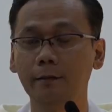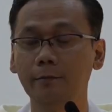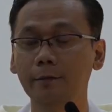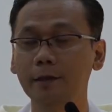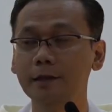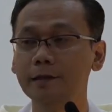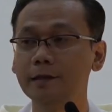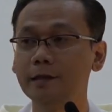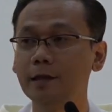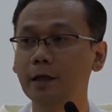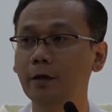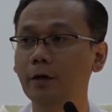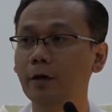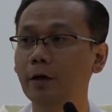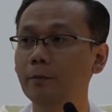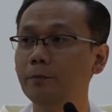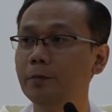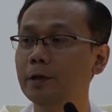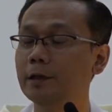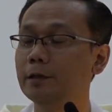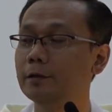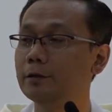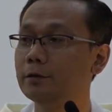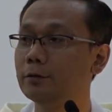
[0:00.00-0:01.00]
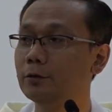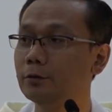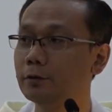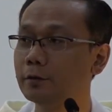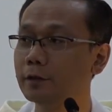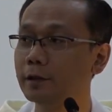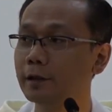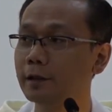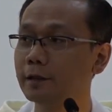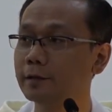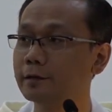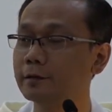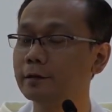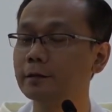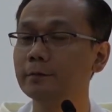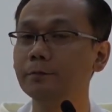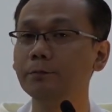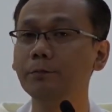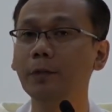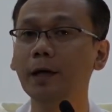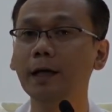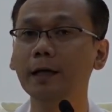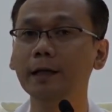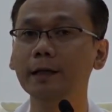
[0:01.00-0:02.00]
Menjawabi tugas
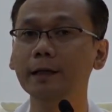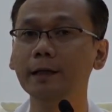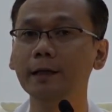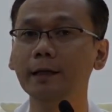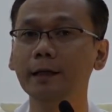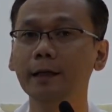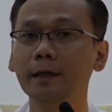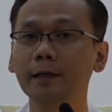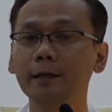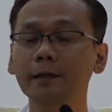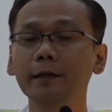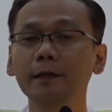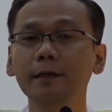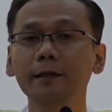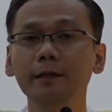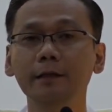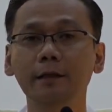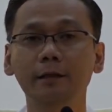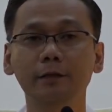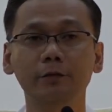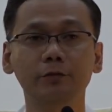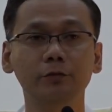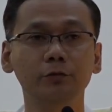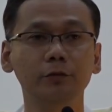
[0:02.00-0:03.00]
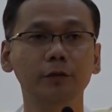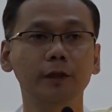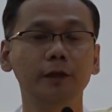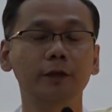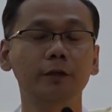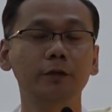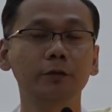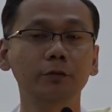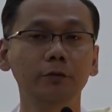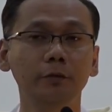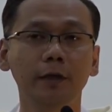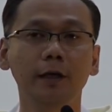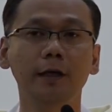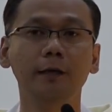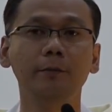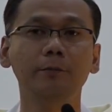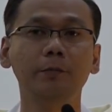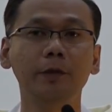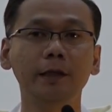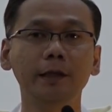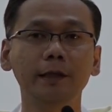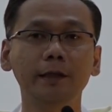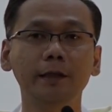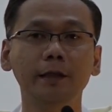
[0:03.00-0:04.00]
panggilan yang sudah
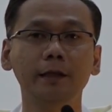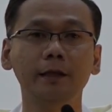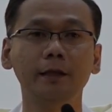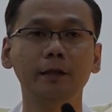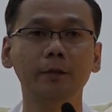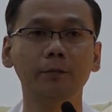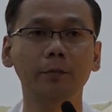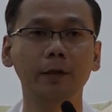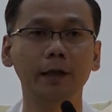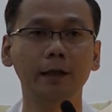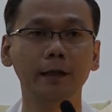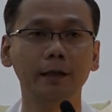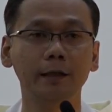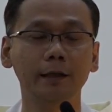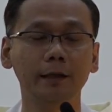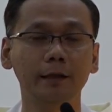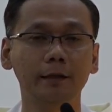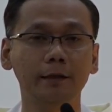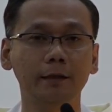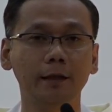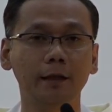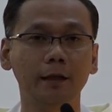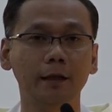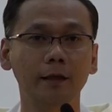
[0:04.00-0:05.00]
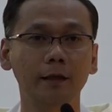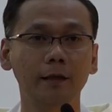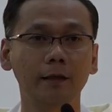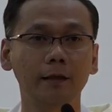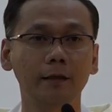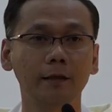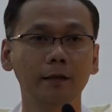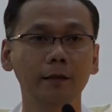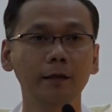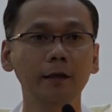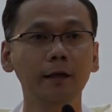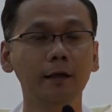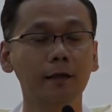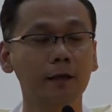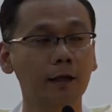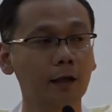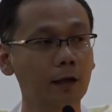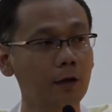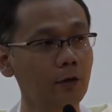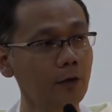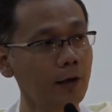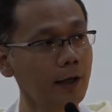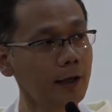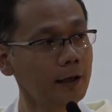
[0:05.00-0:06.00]
Tuhan berikan kepada kita.
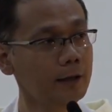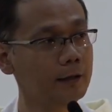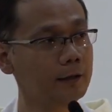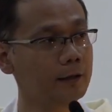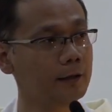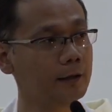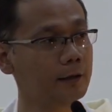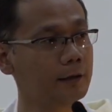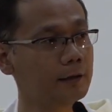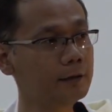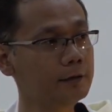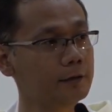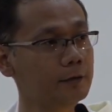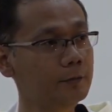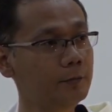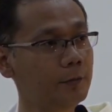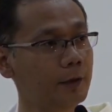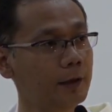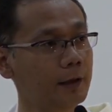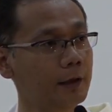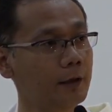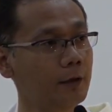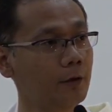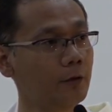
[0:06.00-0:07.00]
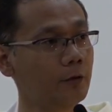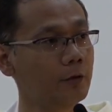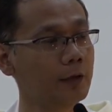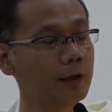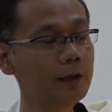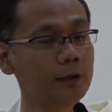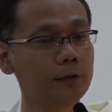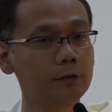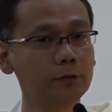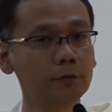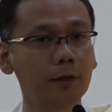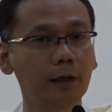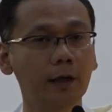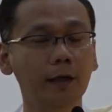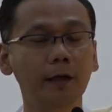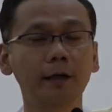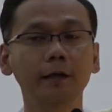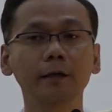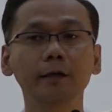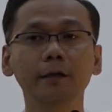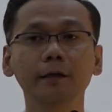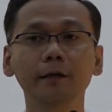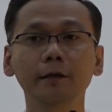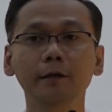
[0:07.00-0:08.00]
Kalau Anda sebagai orang tua,
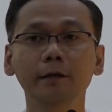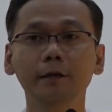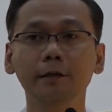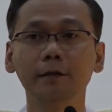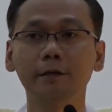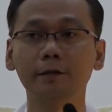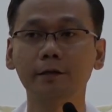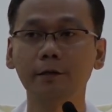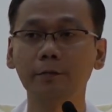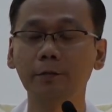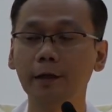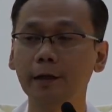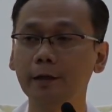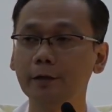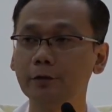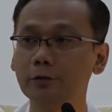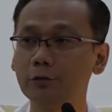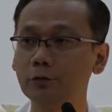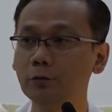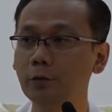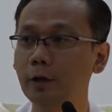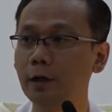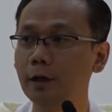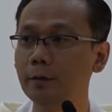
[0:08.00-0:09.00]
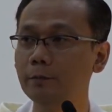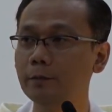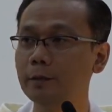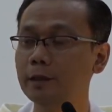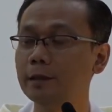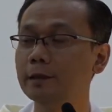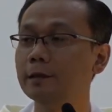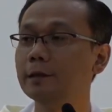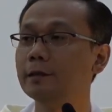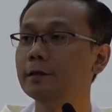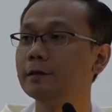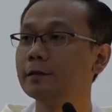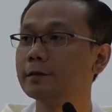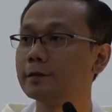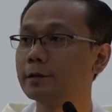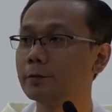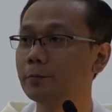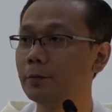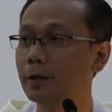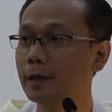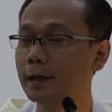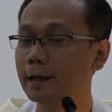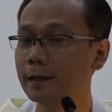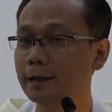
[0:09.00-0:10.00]
sebagai suami,
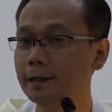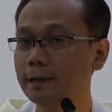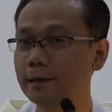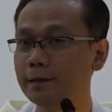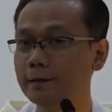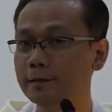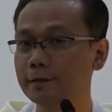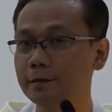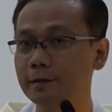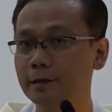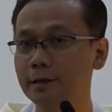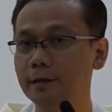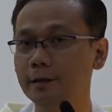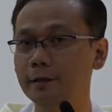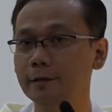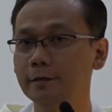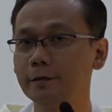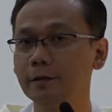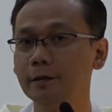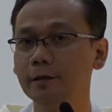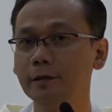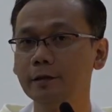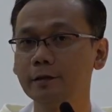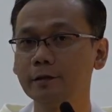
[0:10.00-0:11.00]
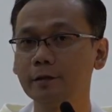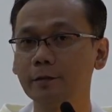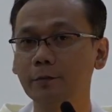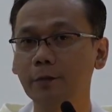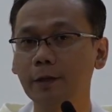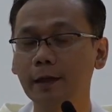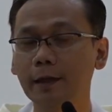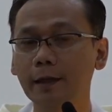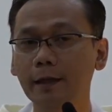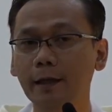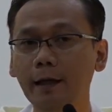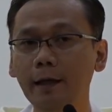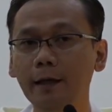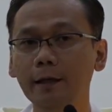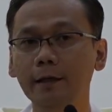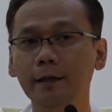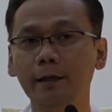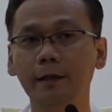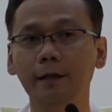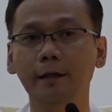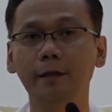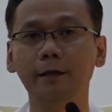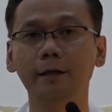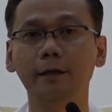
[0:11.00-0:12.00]
sebagai istri, sebagai
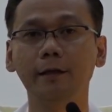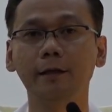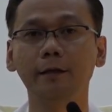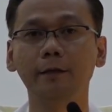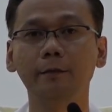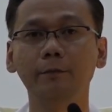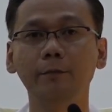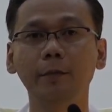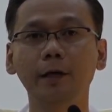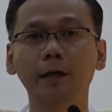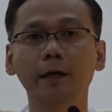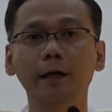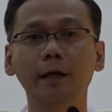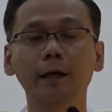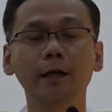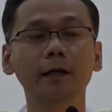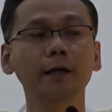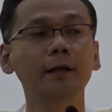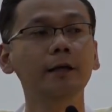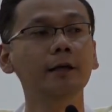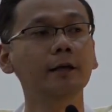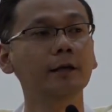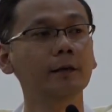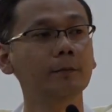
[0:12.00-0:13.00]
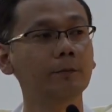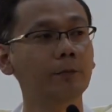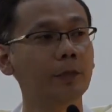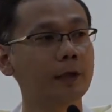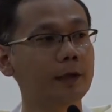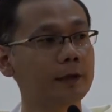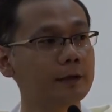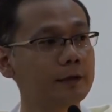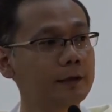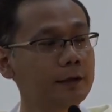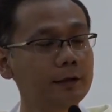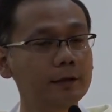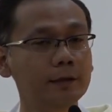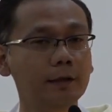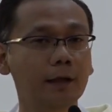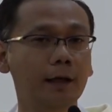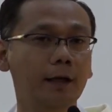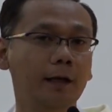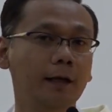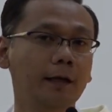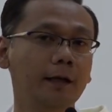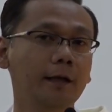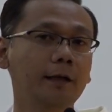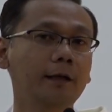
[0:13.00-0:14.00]
anak, maka
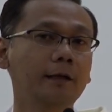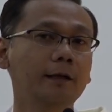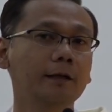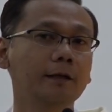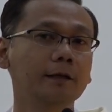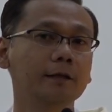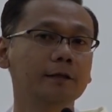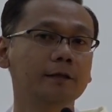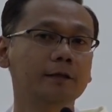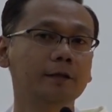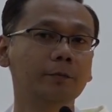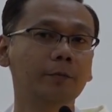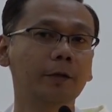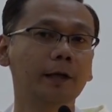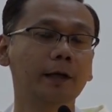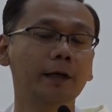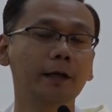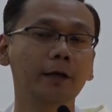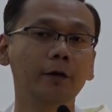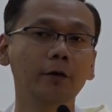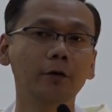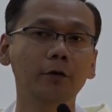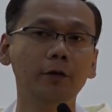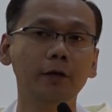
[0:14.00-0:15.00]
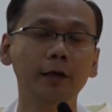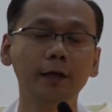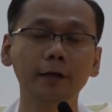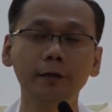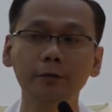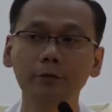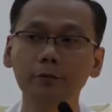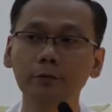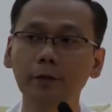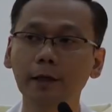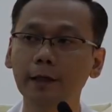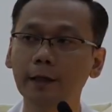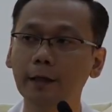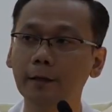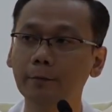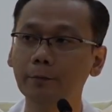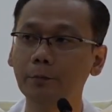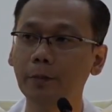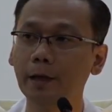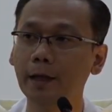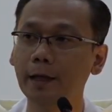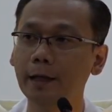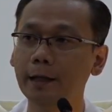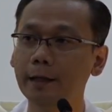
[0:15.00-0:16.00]
bertindaklah sebagai orang tua
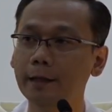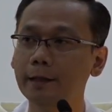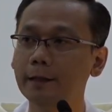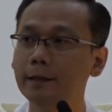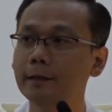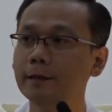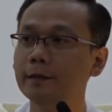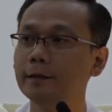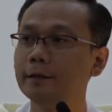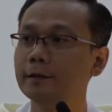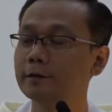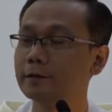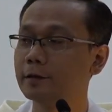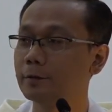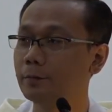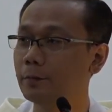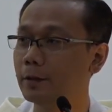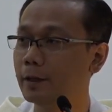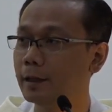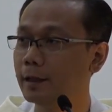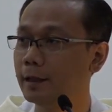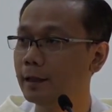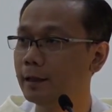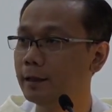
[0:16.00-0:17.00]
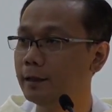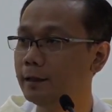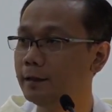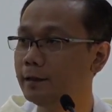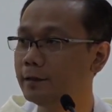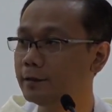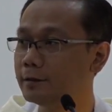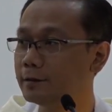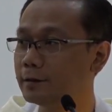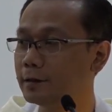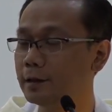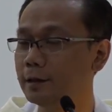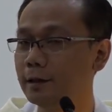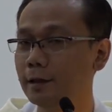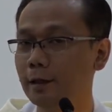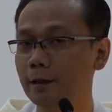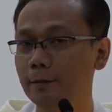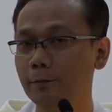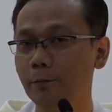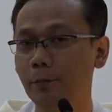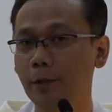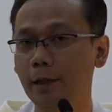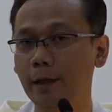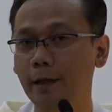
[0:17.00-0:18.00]
yang baik, sebagai istri
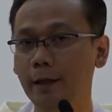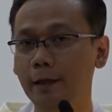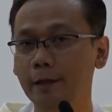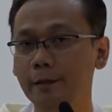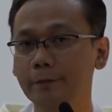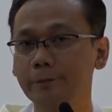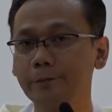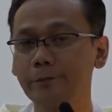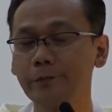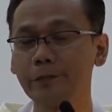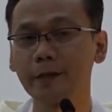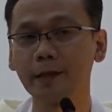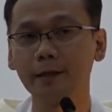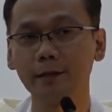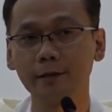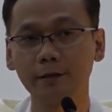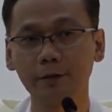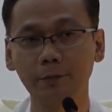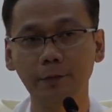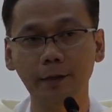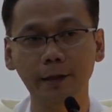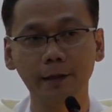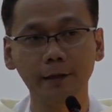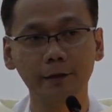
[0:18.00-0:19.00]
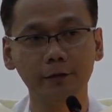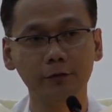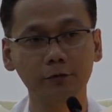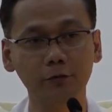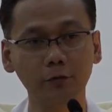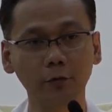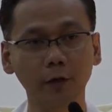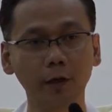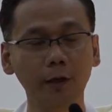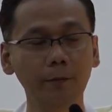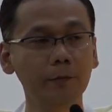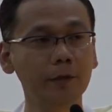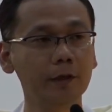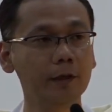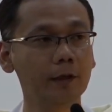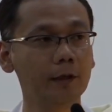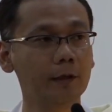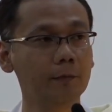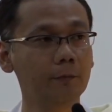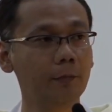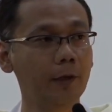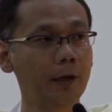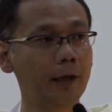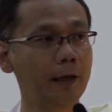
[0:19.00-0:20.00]
yang baik, sebagai suami
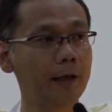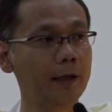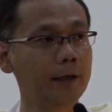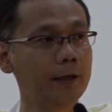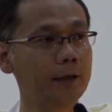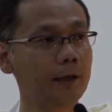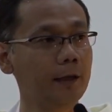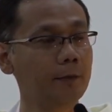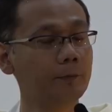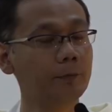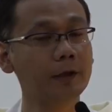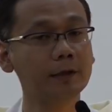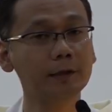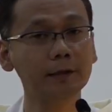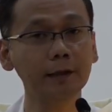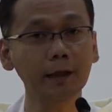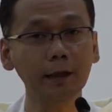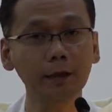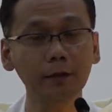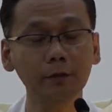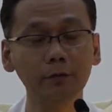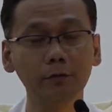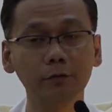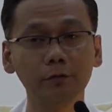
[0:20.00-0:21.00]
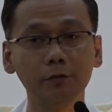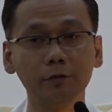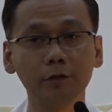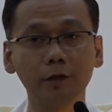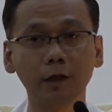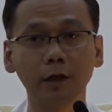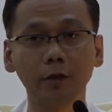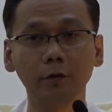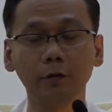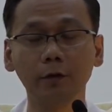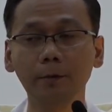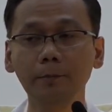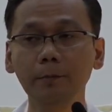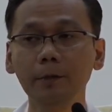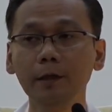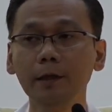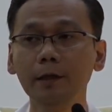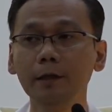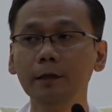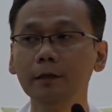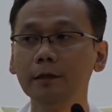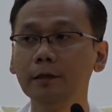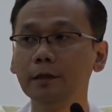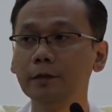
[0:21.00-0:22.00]
yang baik yang bertanggung jawab,
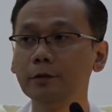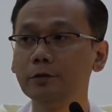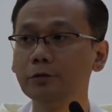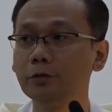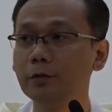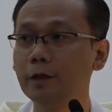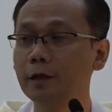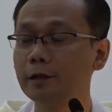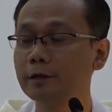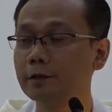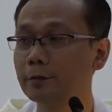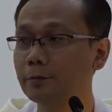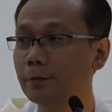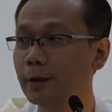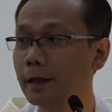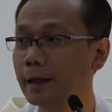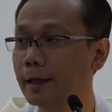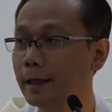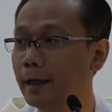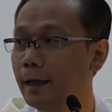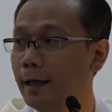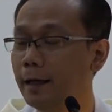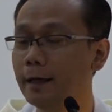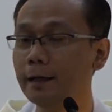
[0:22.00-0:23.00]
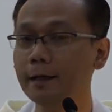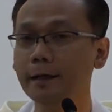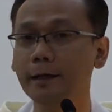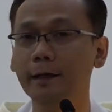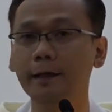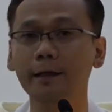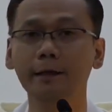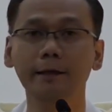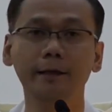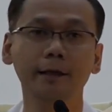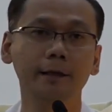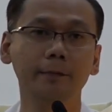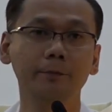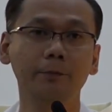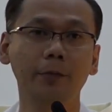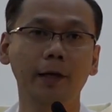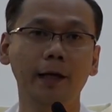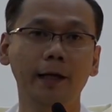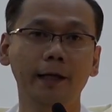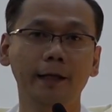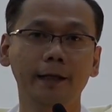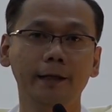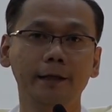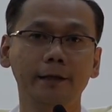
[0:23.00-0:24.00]
dan juga sebagai anak yang
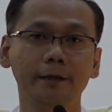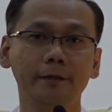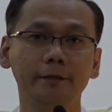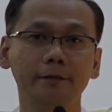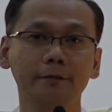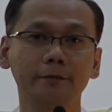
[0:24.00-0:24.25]
baik.